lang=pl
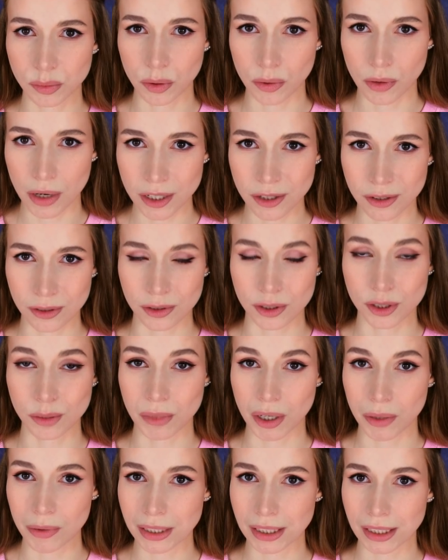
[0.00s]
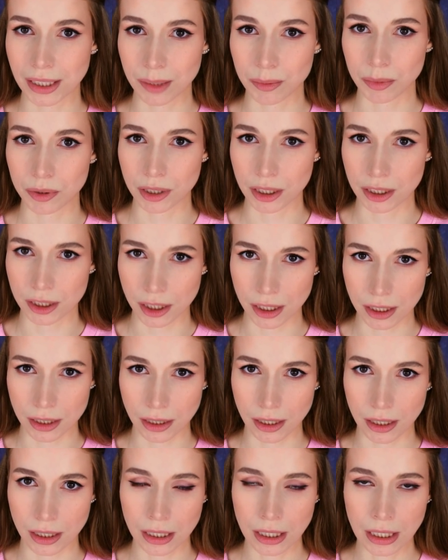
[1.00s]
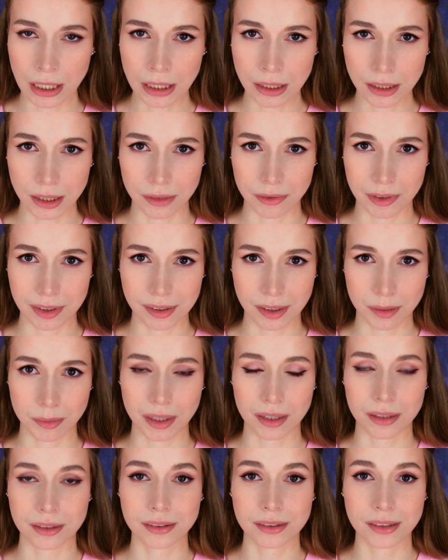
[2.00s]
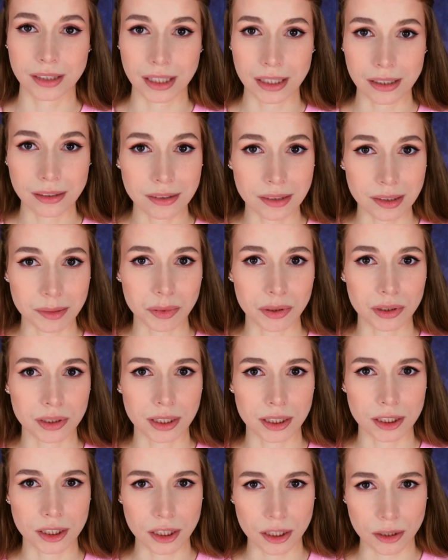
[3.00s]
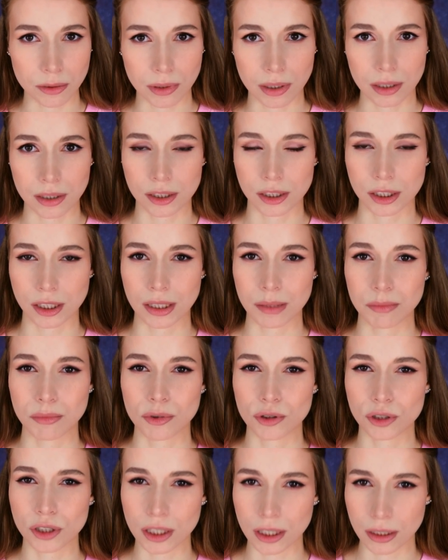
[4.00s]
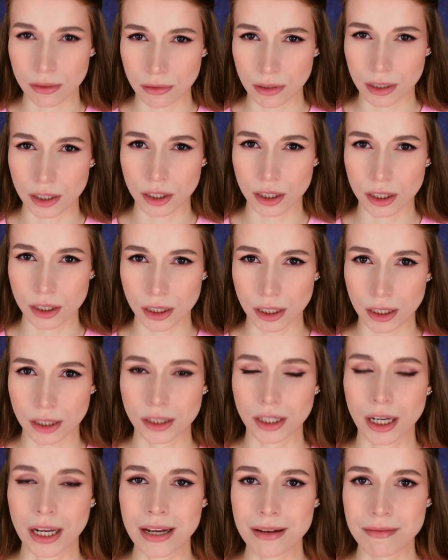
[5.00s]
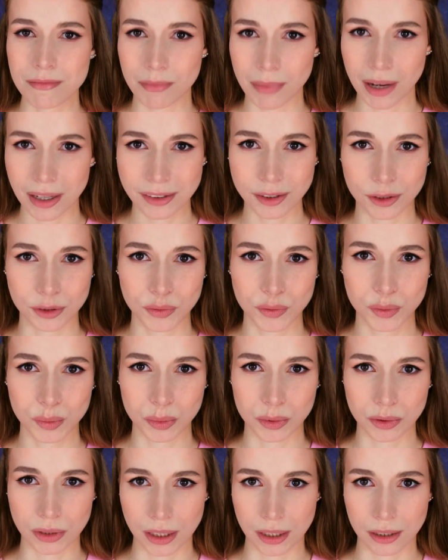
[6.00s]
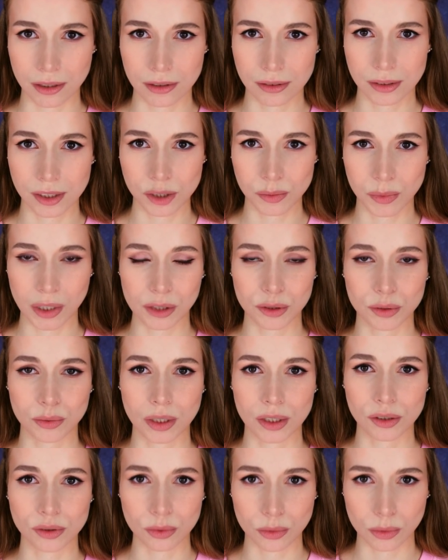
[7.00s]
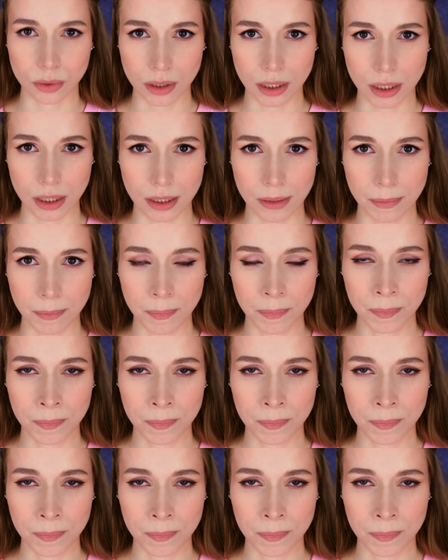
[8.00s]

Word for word: społeczność miała takie podejrzenia. Nawet sama Stacy podkreśliła, że możliwe, że zięć ma coś wspólnego ze śmiercią jej córki.